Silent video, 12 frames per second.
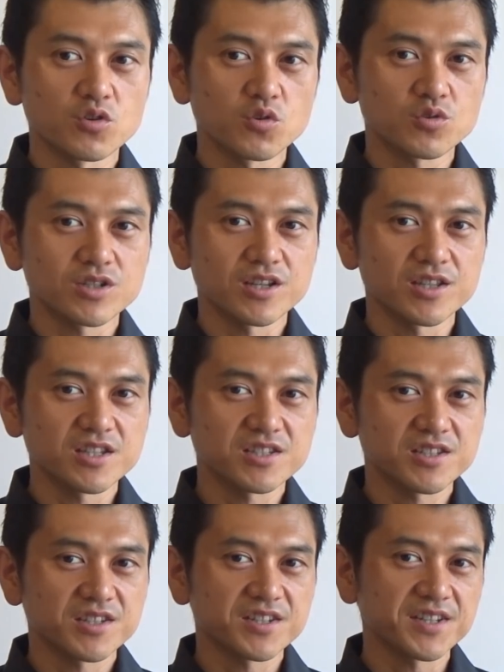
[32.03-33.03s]
の小崎で
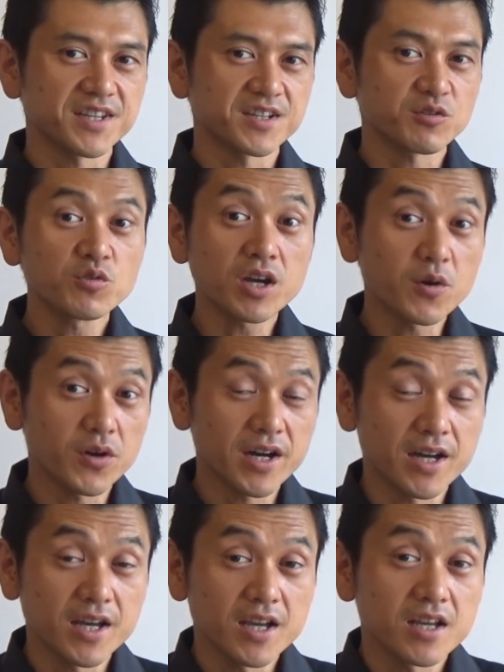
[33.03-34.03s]
す、えー、今回
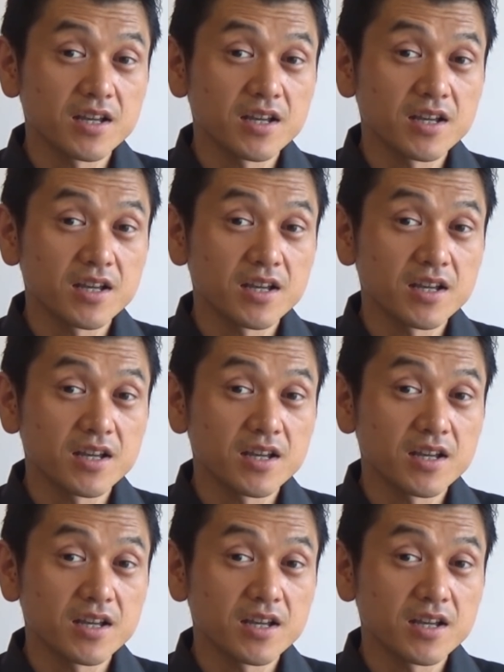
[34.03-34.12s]
は